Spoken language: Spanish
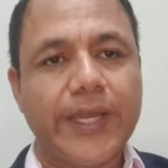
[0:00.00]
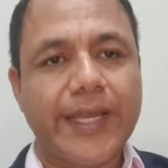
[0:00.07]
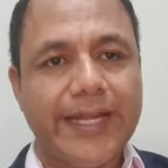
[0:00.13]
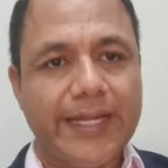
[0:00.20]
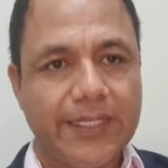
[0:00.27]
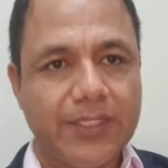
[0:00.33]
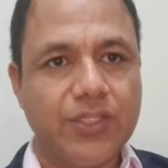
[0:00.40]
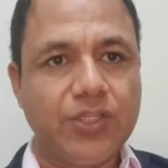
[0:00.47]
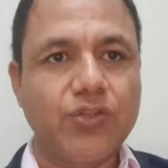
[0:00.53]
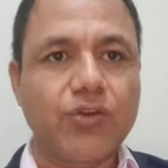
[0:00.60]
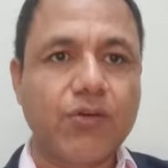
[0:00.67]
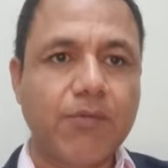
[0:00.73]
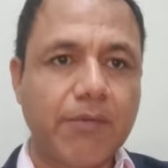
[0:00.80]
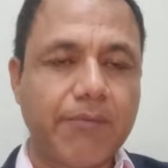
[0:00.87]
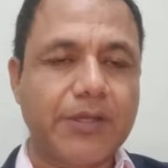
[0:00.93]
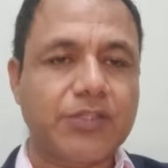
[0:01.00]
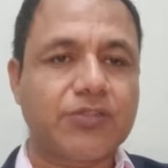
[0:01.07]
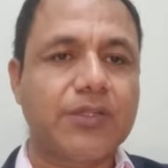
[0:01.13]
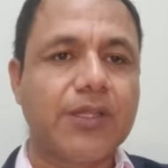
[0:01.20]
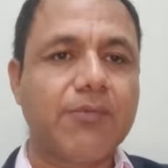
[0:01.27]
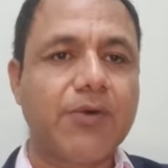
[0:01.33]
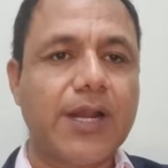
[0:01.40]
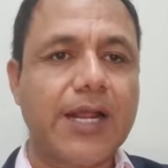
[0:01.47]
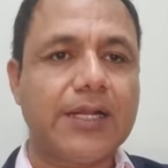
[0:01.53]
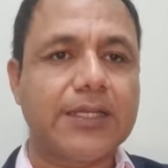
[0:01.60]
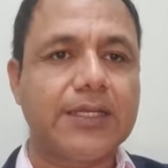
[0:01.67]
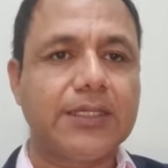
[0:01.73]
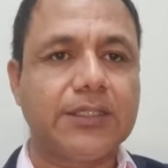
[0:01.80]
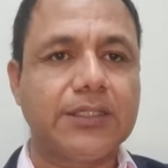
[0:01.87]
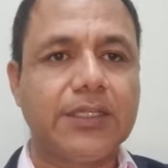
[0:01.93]
elegido como persona
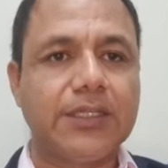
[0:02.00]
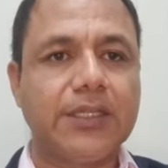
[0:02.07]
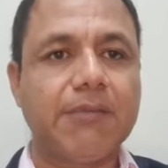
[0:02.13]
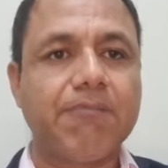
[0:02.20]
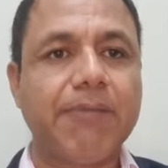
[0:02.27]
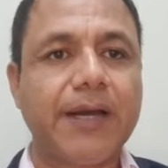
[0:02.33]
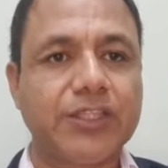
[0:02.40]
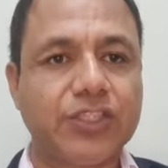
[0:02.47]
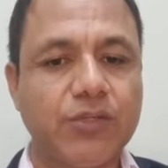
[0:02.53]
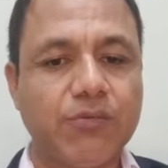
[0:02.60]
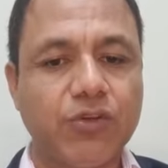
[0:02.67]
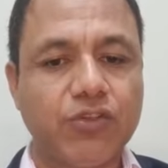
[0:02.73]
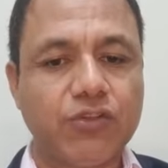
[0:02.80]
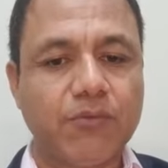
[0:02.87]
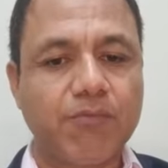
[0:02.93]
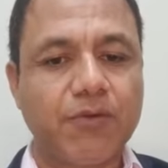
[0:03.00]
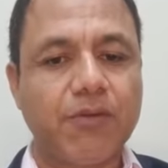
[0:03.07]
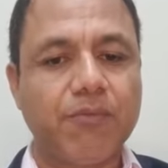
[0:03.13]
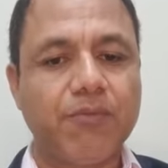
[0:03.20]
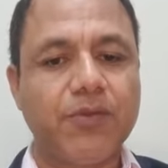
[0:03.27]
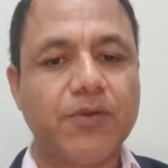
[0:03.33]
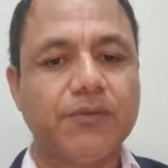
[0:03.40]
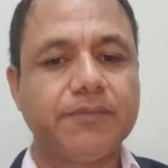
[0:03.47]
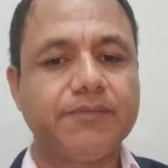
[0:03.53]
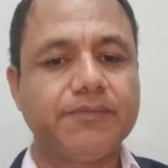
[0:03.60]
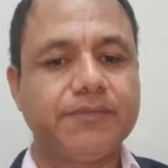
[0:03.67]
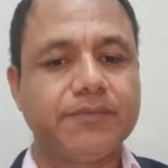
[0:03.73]
moral que tiene patrimonio propio